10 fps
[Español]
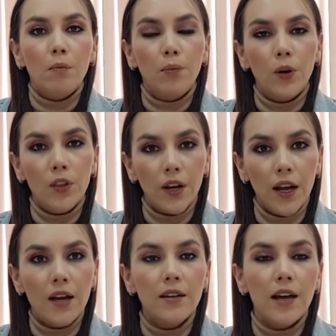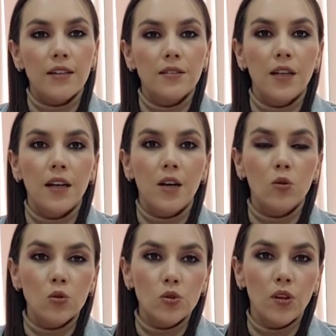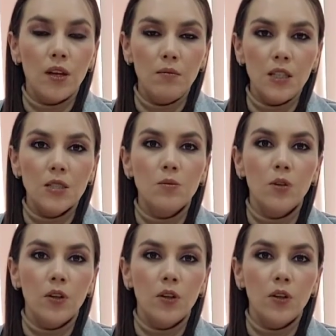podrán hacer el uso del mismo